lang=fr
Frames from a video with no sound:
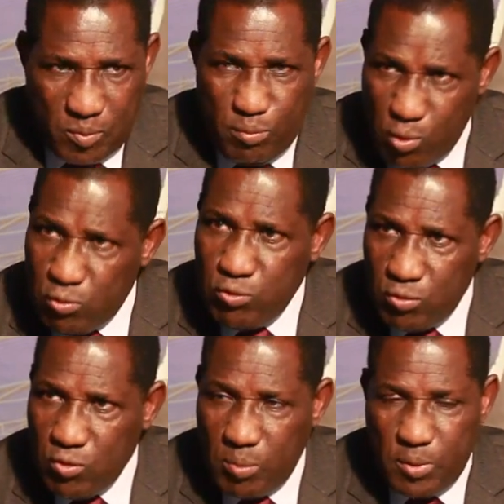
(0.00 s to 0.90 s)
Beaucoup
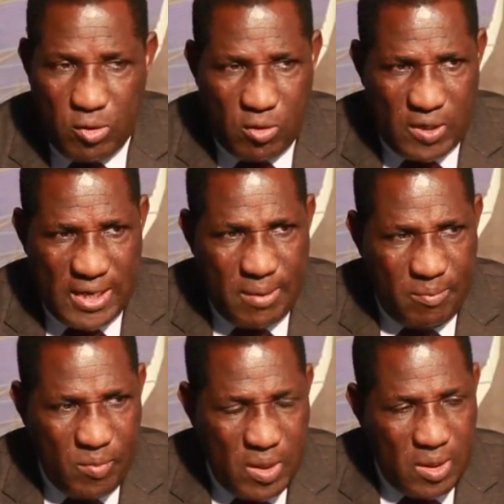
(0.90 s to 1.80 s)
ont pris le relais
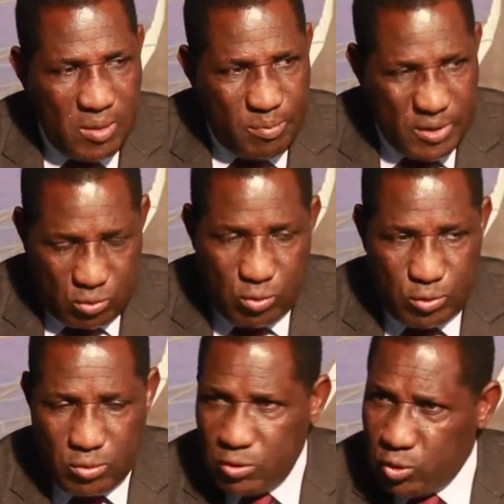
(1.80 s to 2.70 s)
parce qu'au
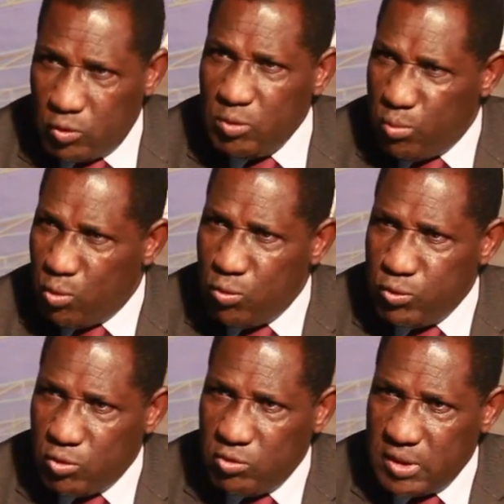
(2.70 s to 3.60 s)
jour d'aujourd'hui, beaucoup
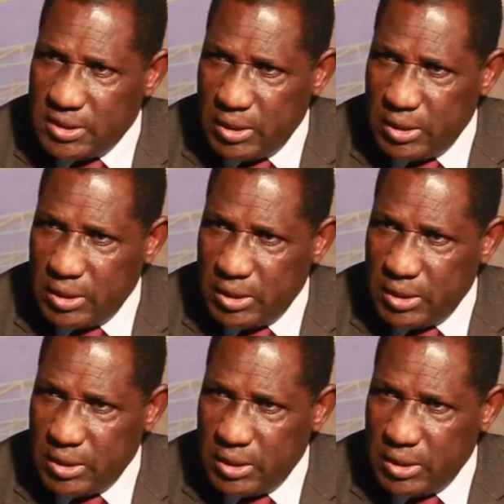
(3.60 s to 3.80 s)
sont des